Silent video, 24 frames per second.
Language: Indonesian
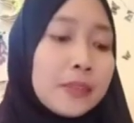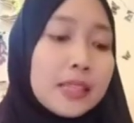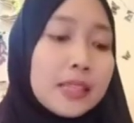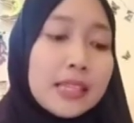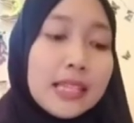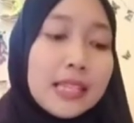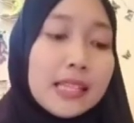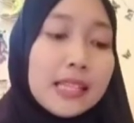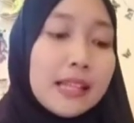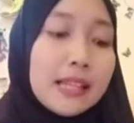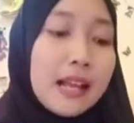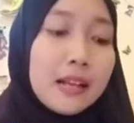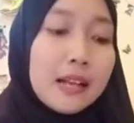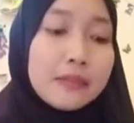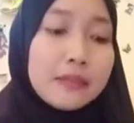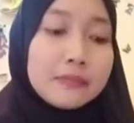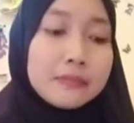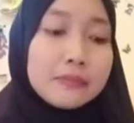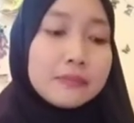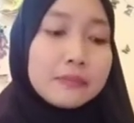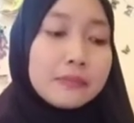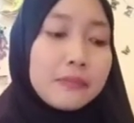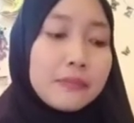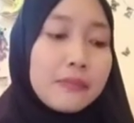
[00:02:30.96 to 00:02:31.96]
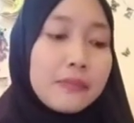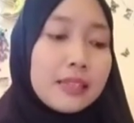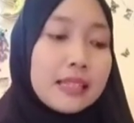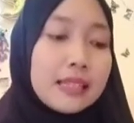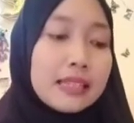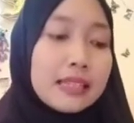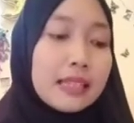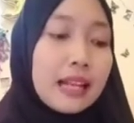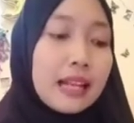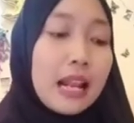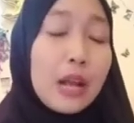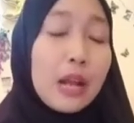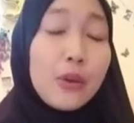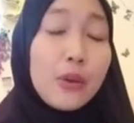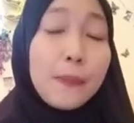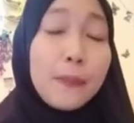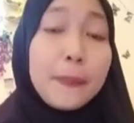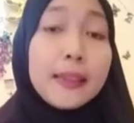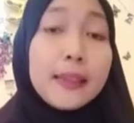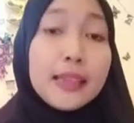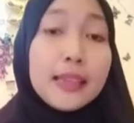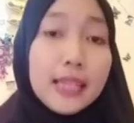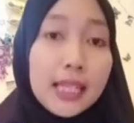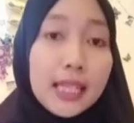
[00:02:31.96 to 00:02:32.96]
tidak terlalu
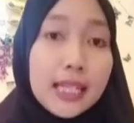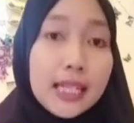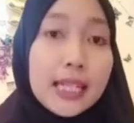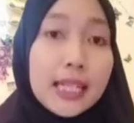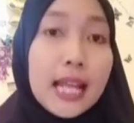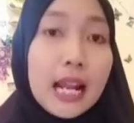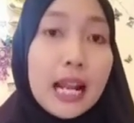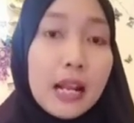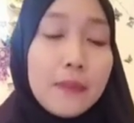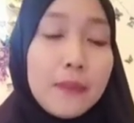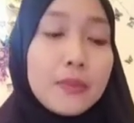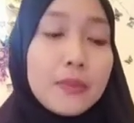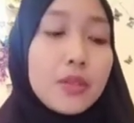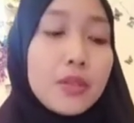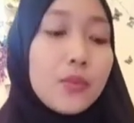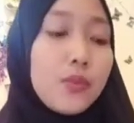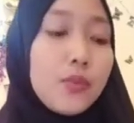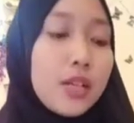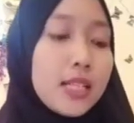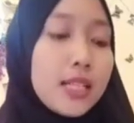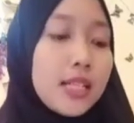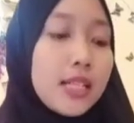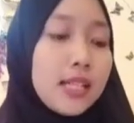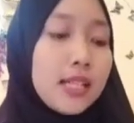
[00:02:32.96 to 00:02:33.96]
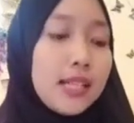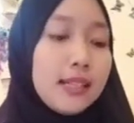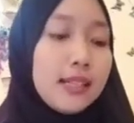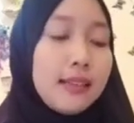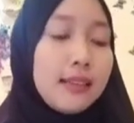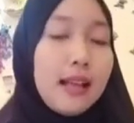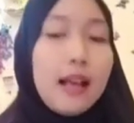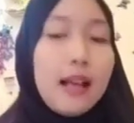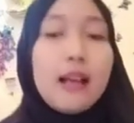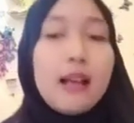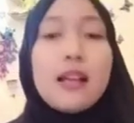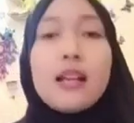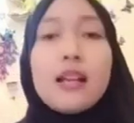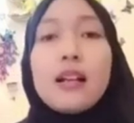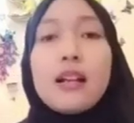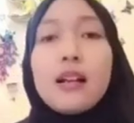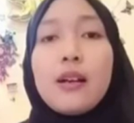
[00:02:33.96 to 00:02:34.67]
penting dalam sebuah cerita.